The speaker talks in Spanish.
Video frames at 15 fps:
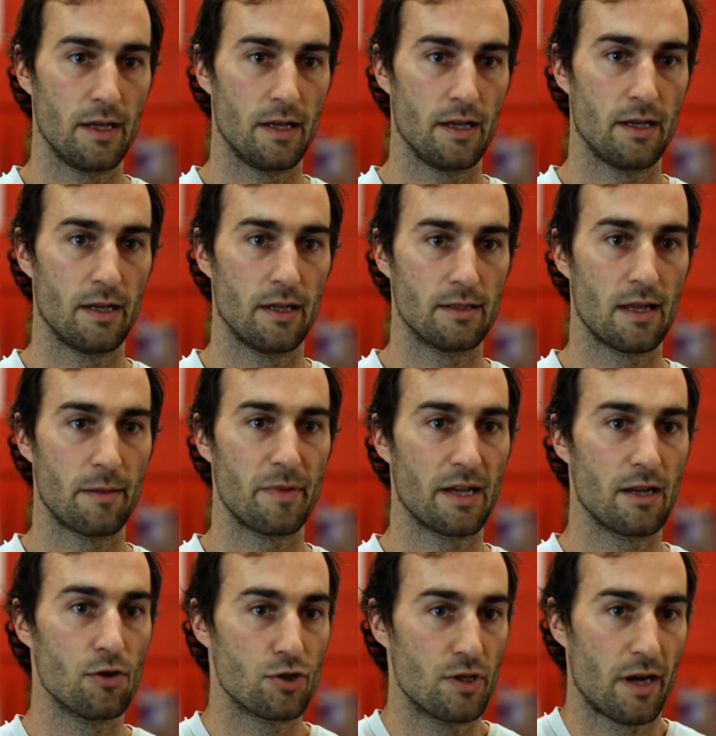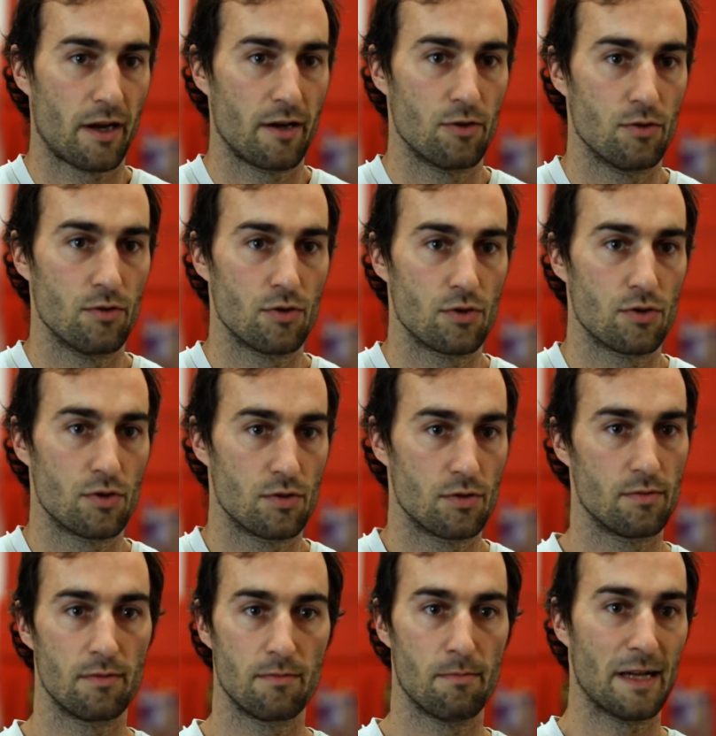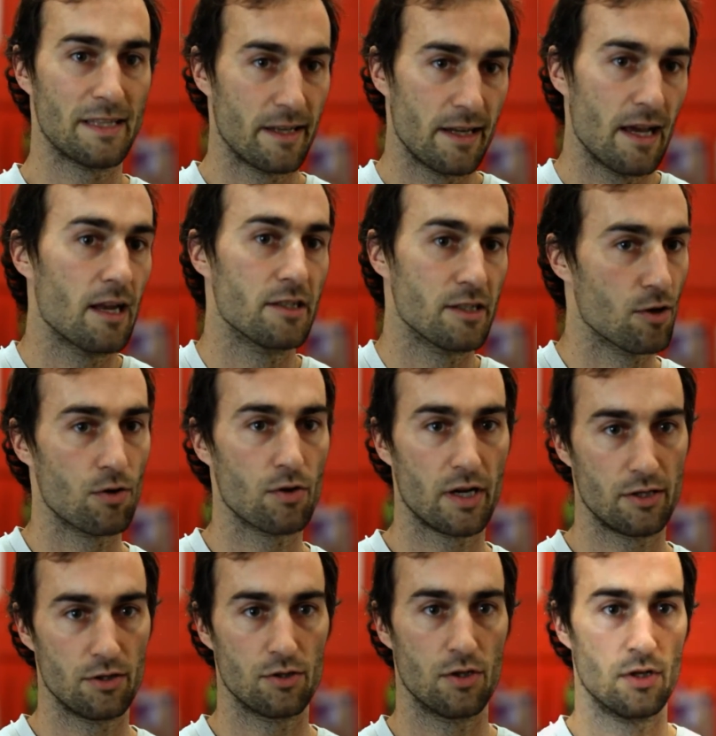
eh, también en los terrenos materiales y concretos.